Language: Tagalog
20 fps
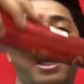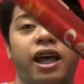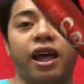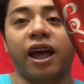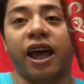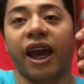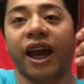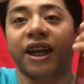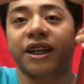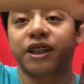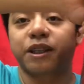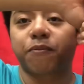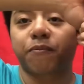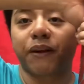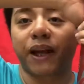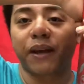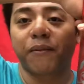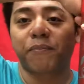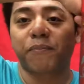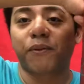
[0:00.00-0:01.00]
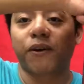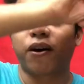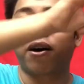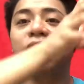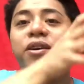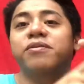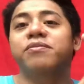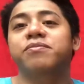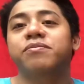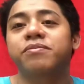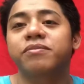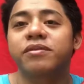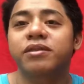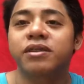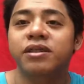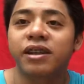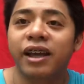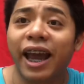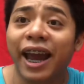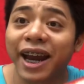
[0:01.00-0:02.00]
hairspray po.
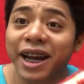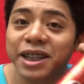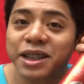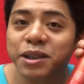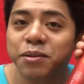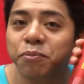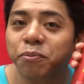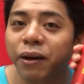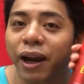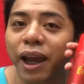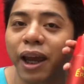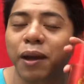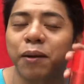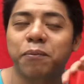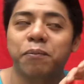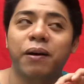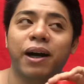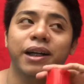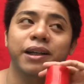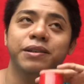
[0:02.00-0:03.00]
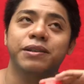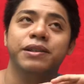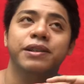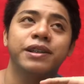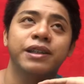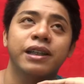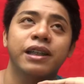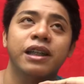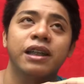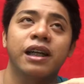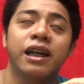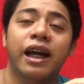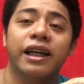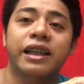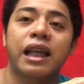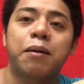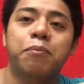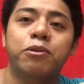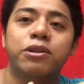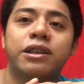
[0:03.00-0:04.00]
Hairspray pag
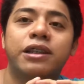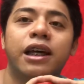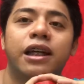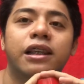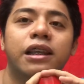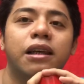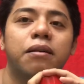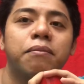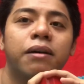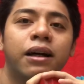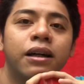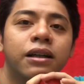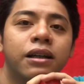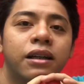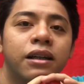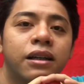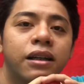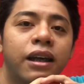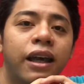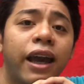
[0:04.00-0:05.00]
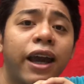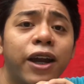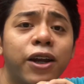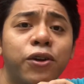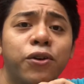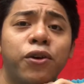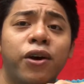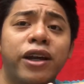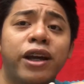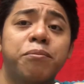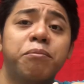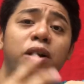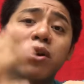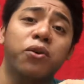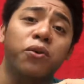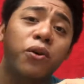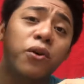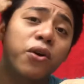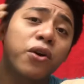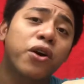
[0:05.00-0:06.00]
katapos nating mag hairdo kaya
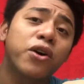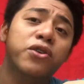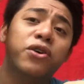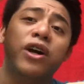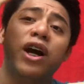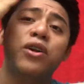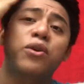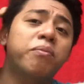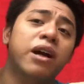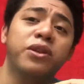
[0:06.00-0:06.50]
magkulot or ano.